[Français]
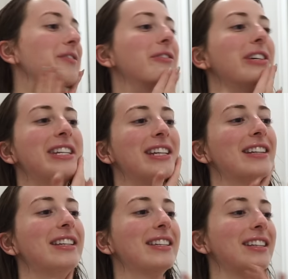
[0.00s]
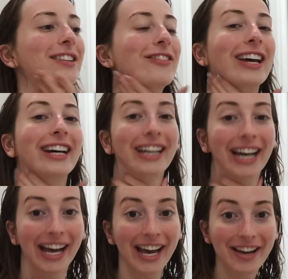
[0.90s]
Vueling a décidé de faire
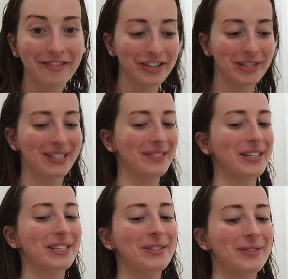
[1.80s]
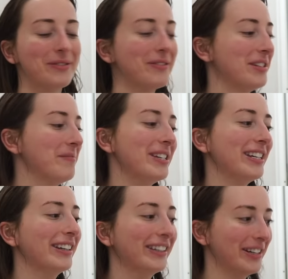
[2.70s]
grève, je sais pas si vous avez suivi
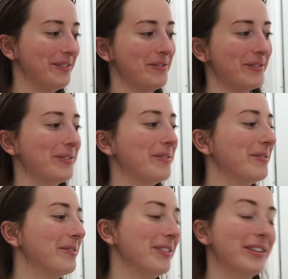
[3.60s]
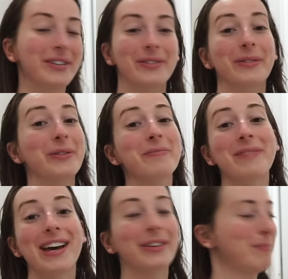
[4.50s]
mais vraiment une,
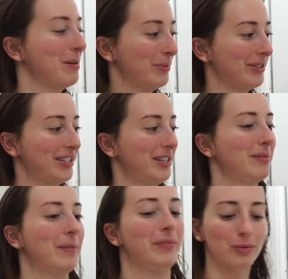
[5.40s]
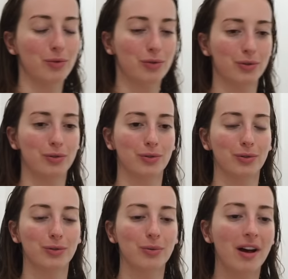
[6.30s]
merde pas possible. Donc je,
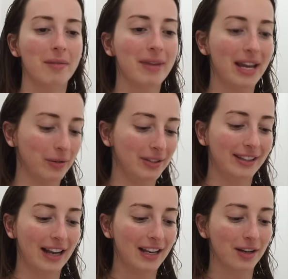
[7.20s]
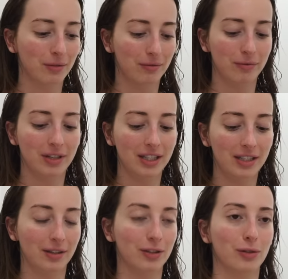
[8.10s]
reçois un mail en italien de
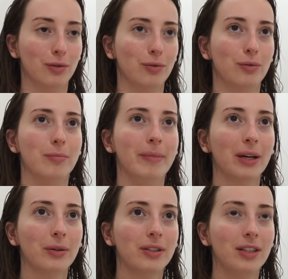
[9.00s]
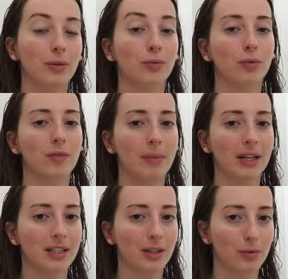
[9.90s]
Vueling genre le mercredi et nous on devait
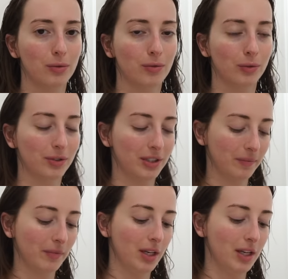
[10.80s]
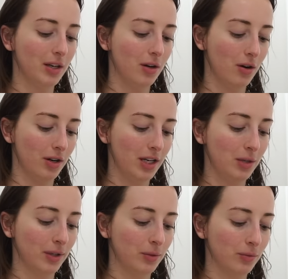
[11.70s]
partir le vendredi. Et
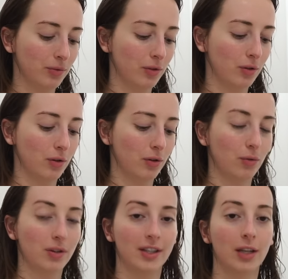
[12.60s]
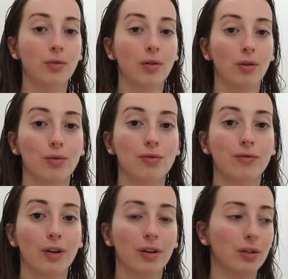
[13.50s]
ils nous annoncent euh, qu'ils annulent le
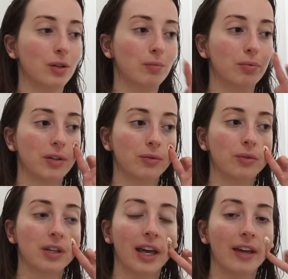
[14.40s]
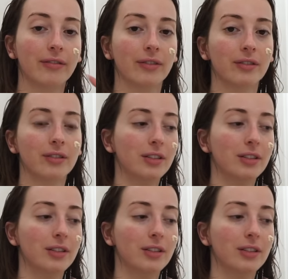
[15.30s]
vol euh, pour raison de grève.